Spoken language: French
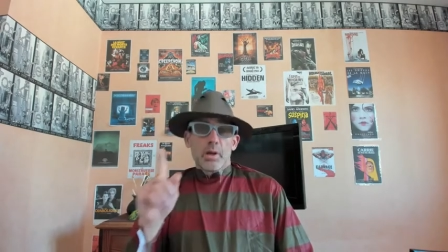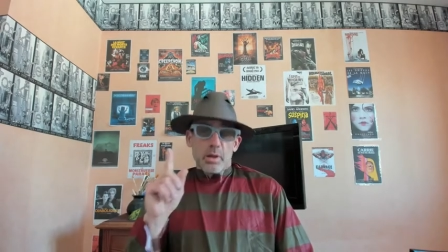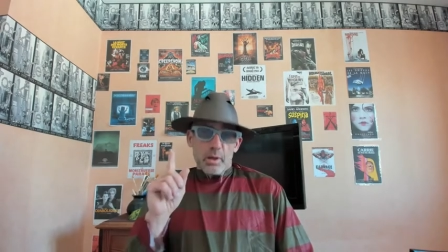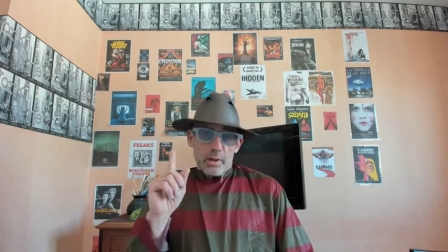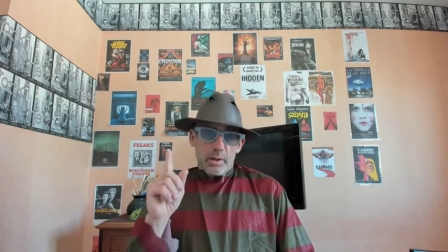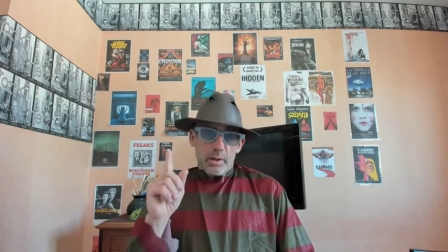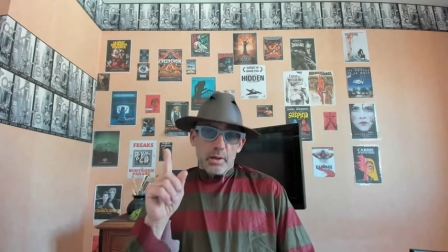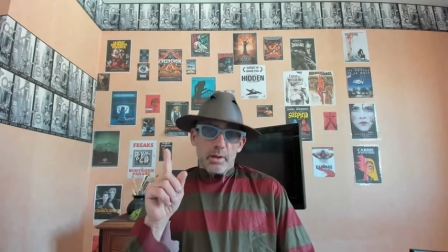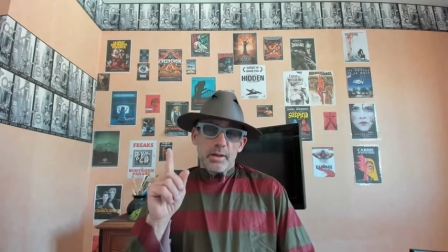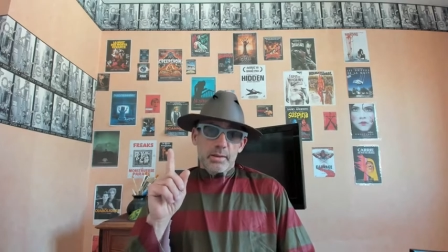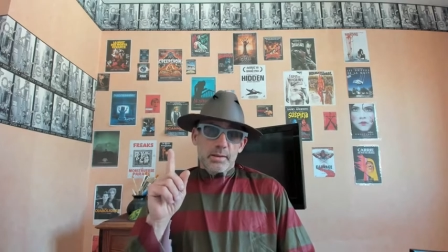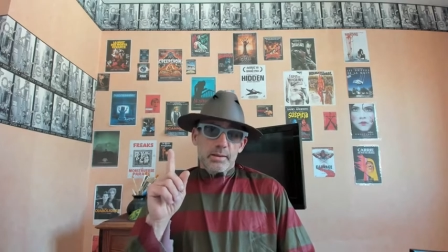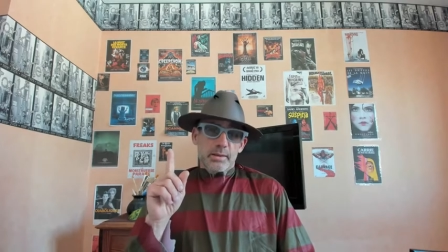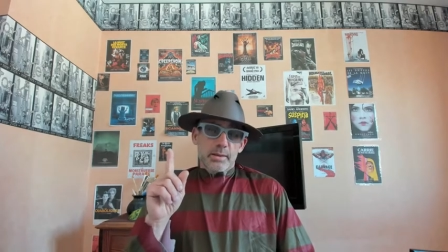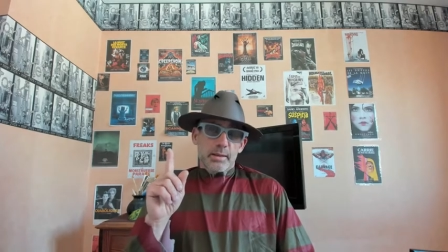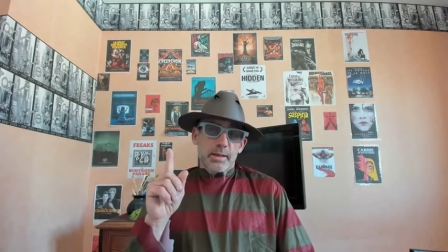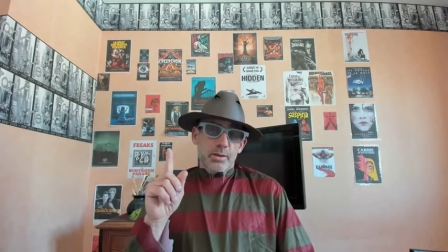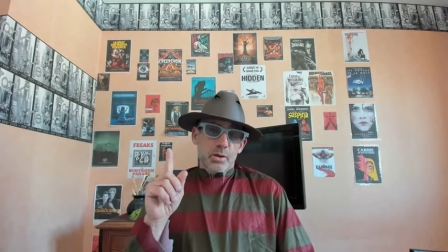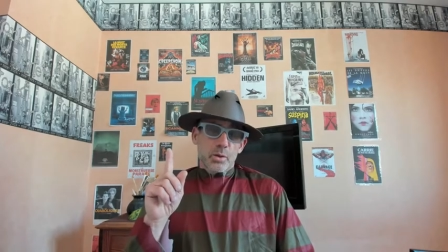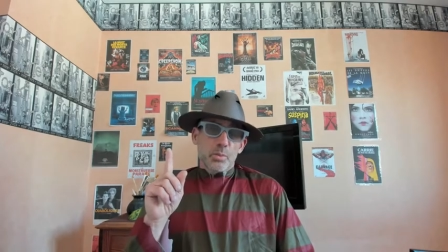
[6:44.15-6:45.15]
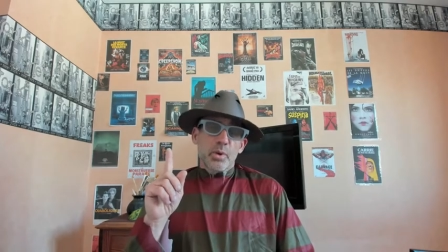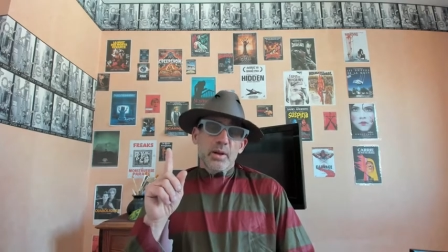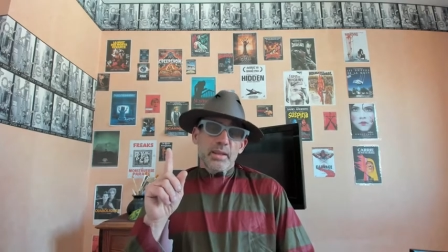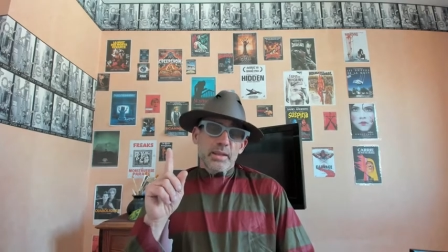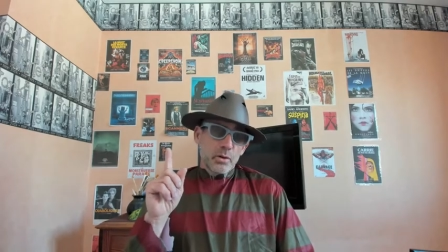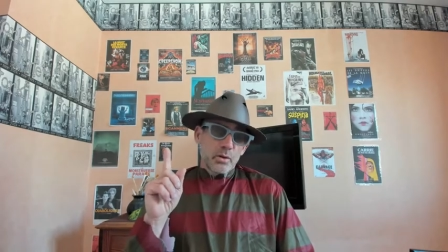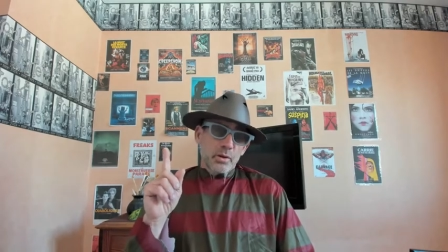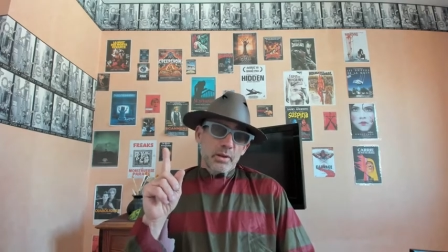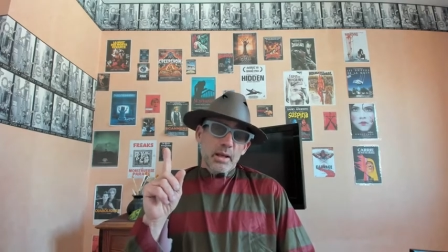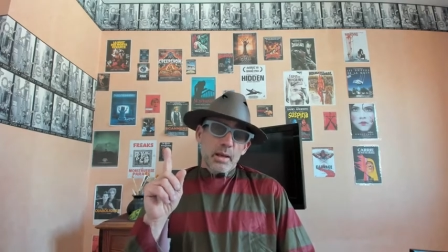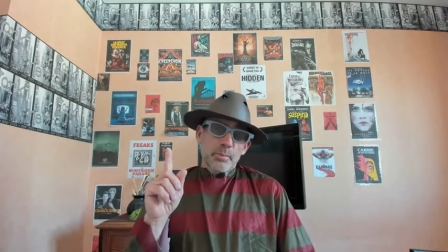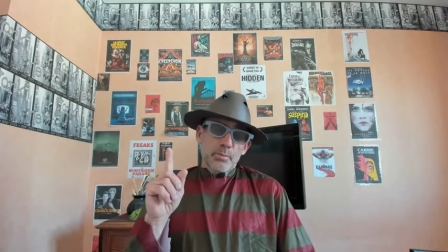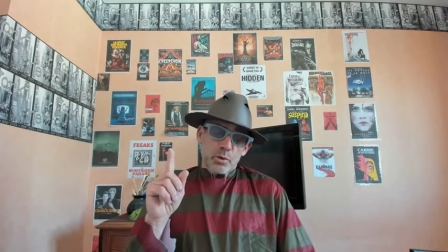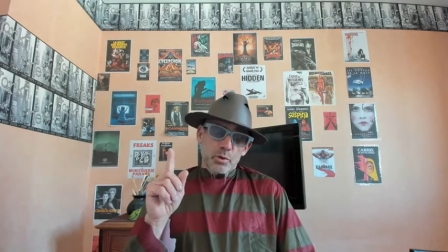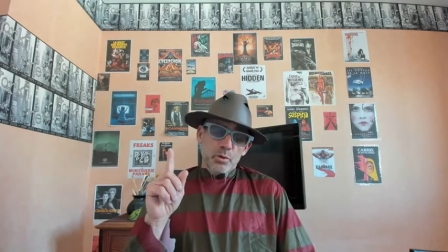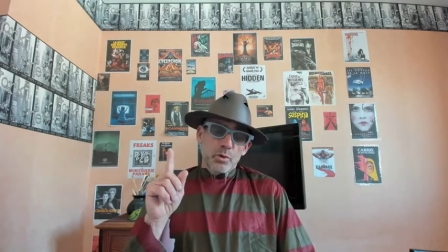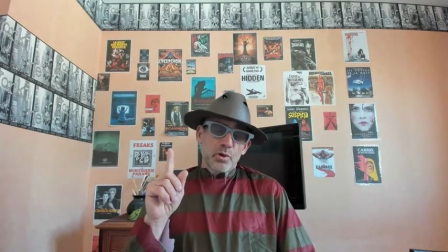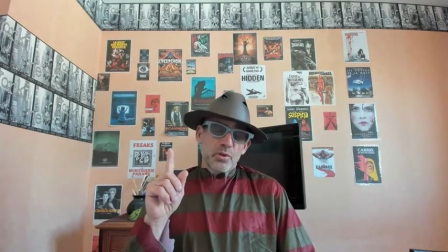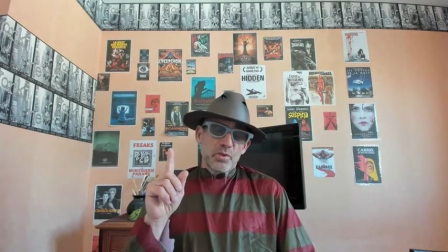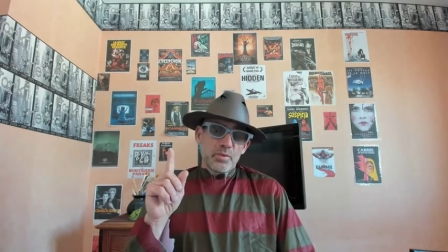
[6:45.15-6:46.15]
Et ça a sûrement été le cas puisque le
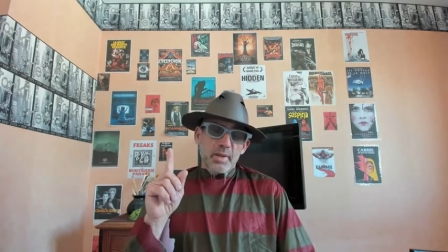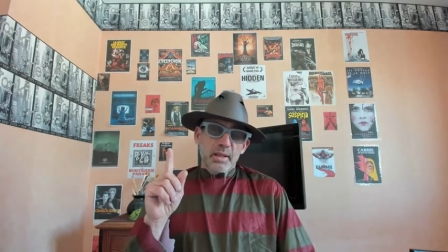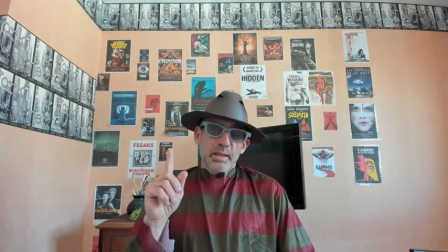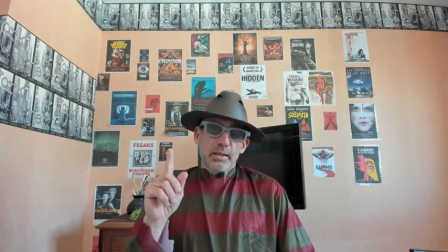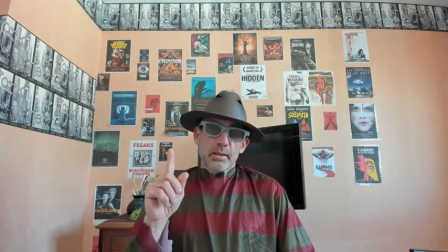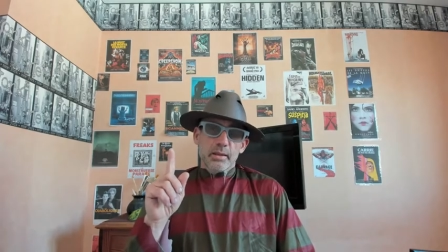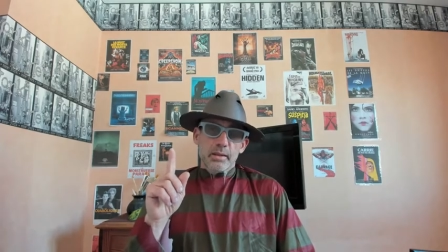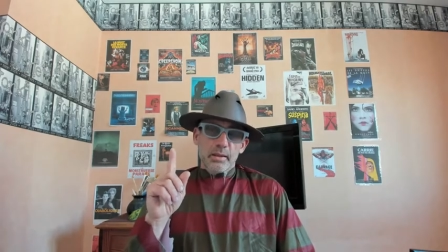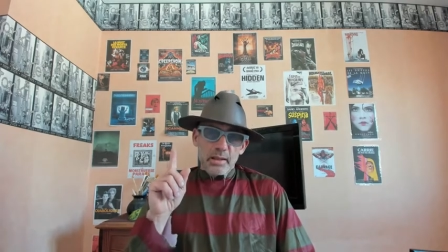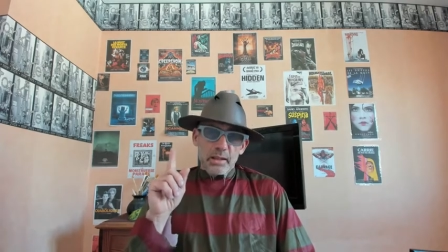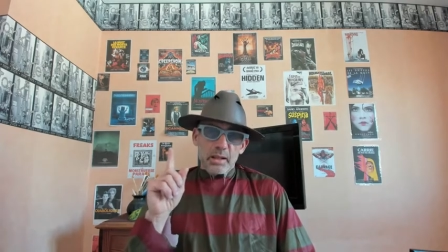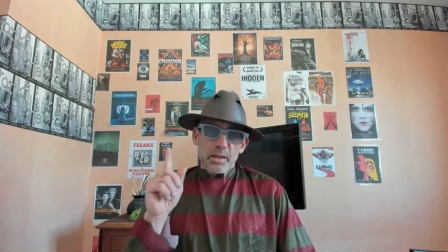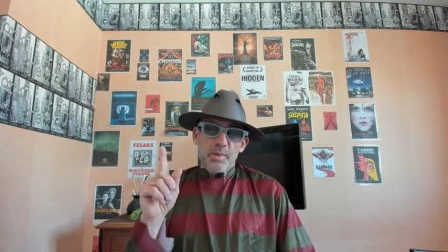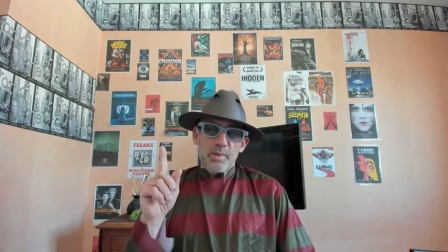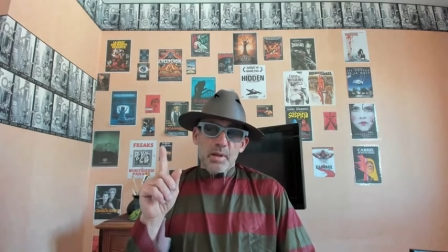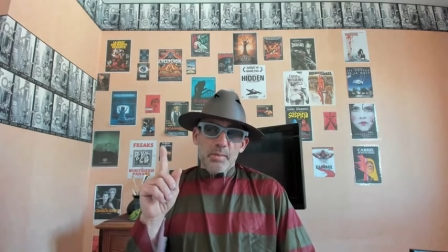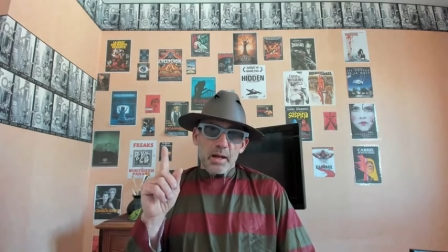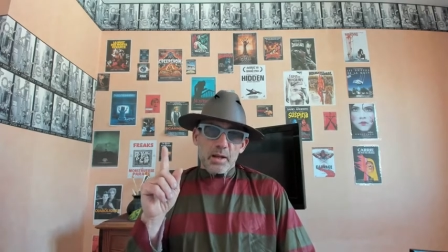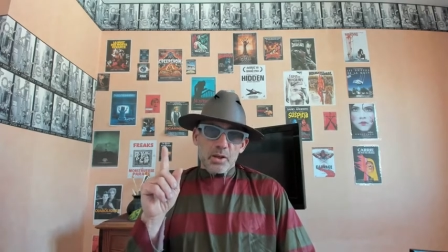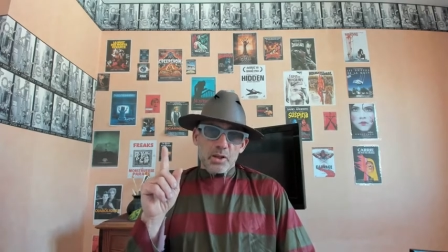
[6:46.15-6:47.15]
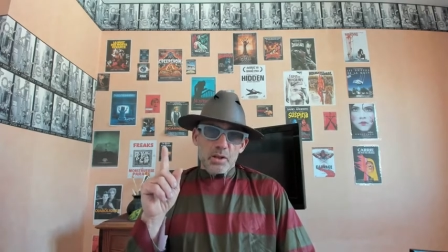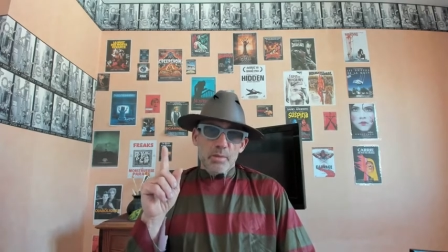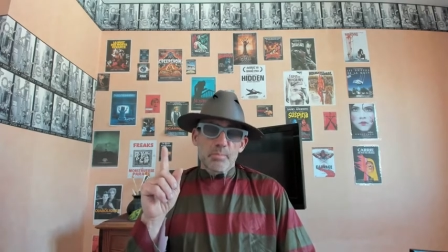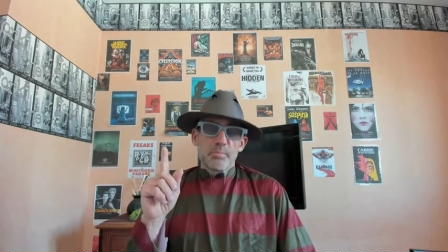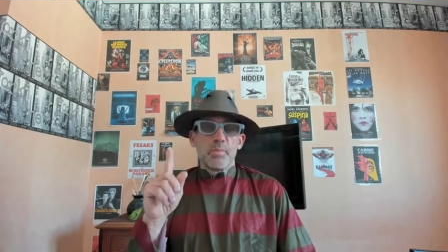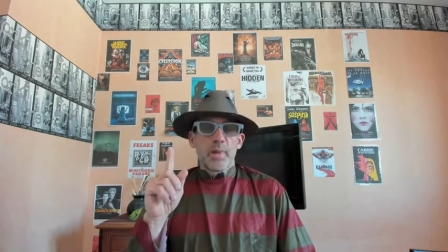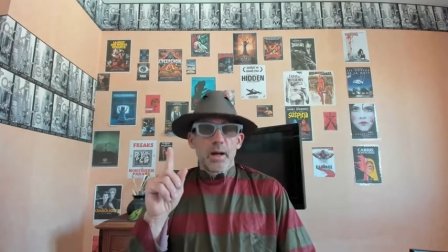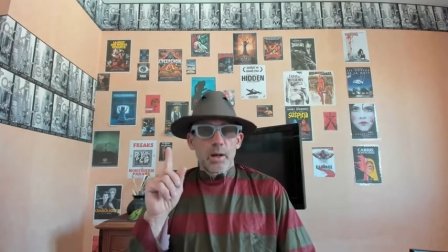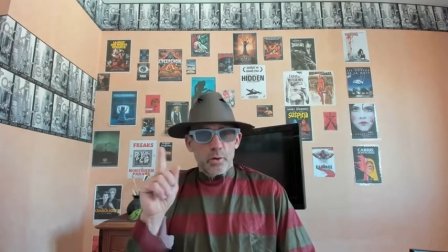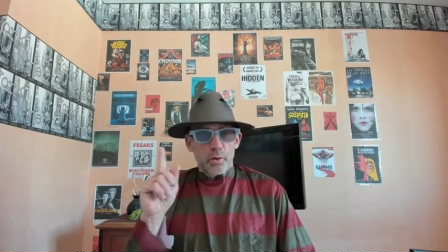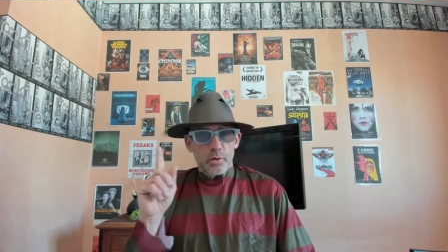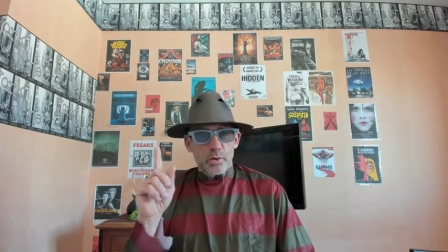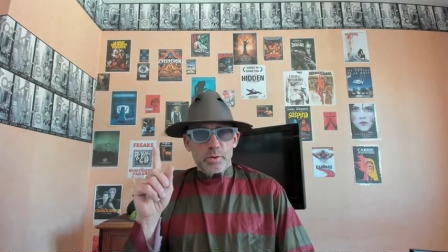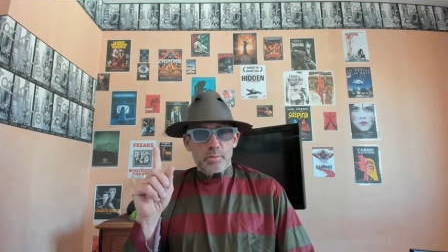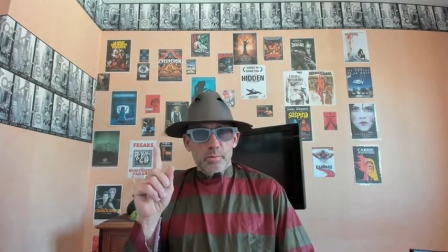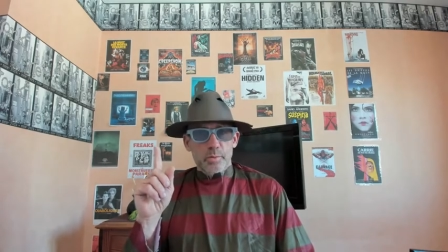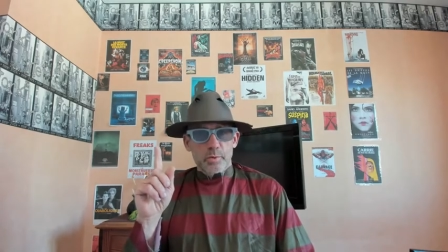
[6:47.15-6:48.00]
film a très très bien marché, malheureusement.